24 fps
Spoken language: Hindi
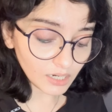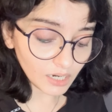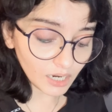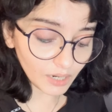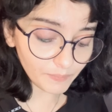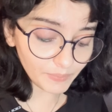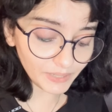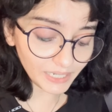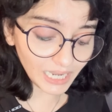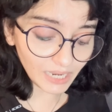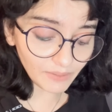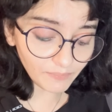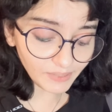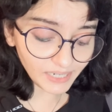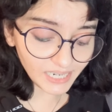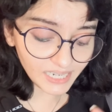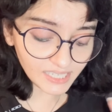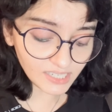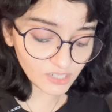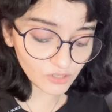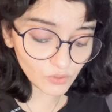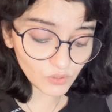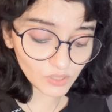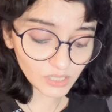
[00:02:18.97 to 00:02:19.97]
अभी आप ये
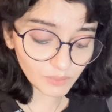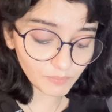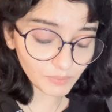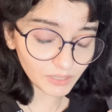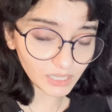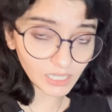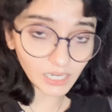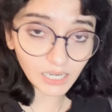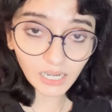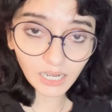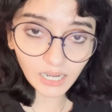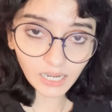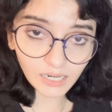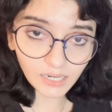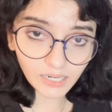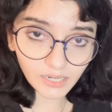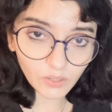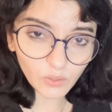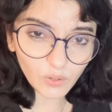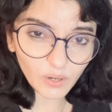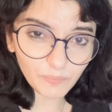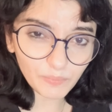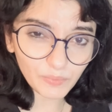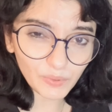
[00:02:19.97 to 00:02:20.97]
चीज़ों से भी तंग आ गए
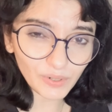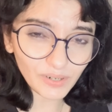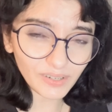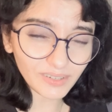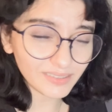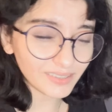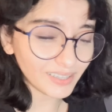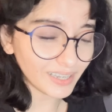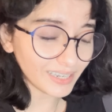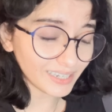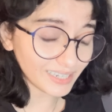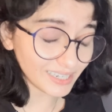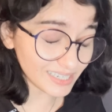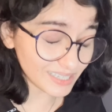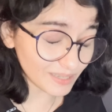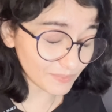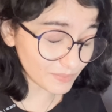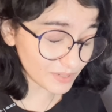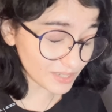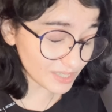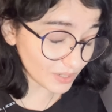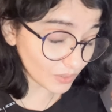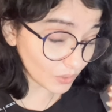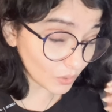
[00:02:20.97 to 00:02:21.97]
हो आपको लगता है कि ये सब
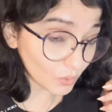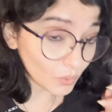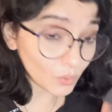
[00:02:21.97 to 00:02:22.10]
चीज़ें